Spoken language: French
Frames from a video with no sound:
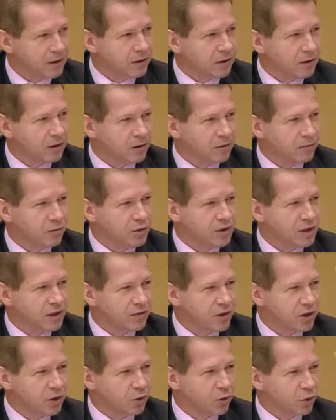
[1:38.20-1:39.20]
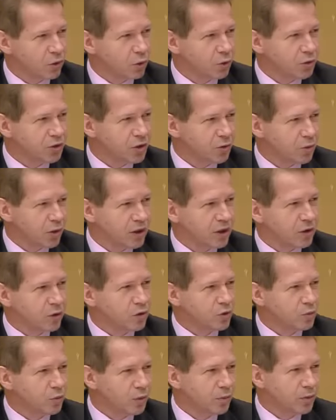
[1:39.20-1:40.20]
Euh, vous savez que nos concitoyens
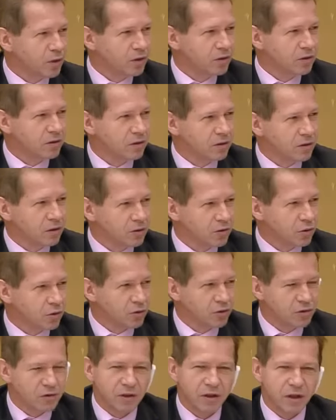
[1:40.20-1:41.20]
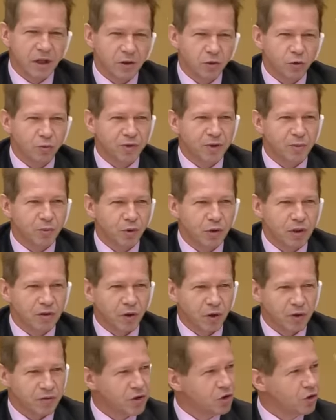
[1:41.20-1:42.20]
en ce moment euh, se soucient un tout petit peu
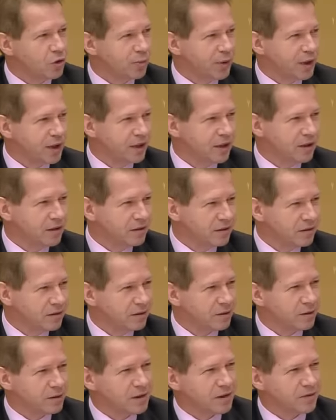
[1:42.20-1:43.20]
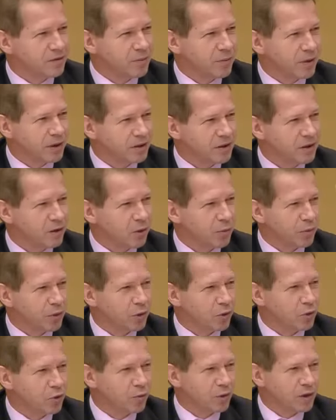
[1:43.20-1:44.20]
d'avoir une fiche de paye. Euh, ça fait partie de leurs
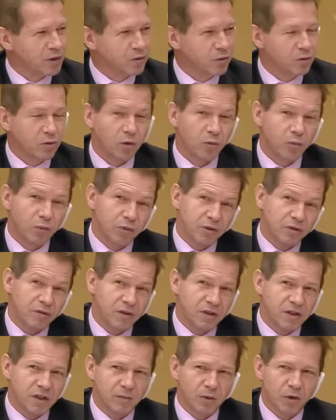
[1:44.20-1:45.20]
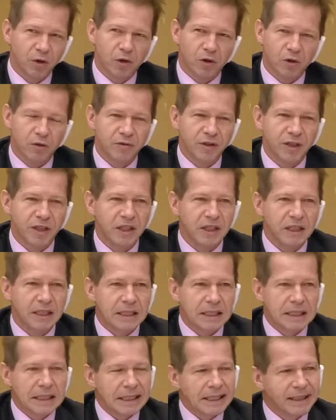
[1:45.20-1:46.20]
préoccupations qu'on peut difficilement leur enlever.
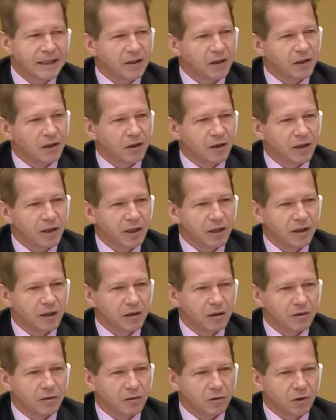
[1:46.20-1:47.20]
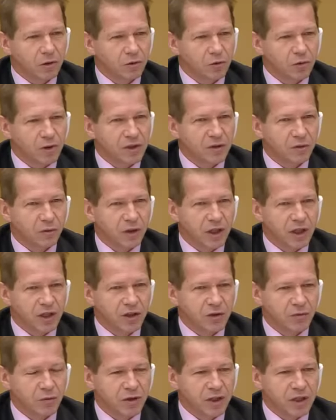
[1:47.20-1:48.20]
et dans tous les
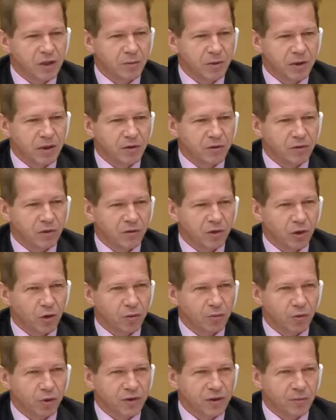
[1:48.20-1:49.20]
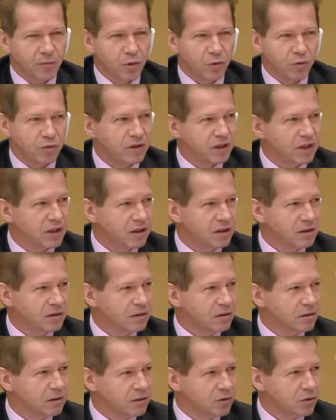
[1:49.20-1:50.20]
sondages, ils vous expliquent que l'environnement, ils aiment beaucoup ça,
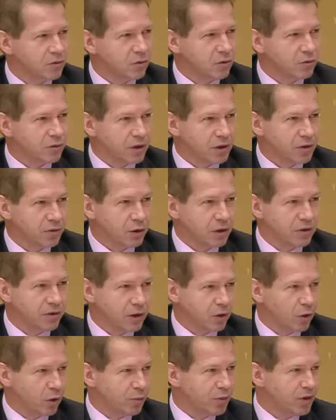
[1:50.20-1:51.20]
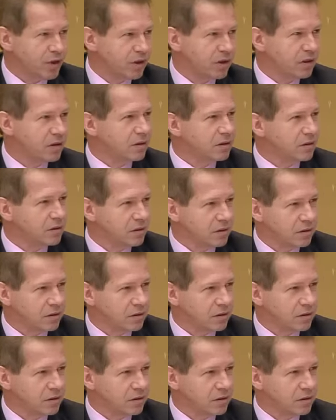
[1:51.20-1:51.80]
sauf qu'une fois qu'ils votent avec leurs pieds,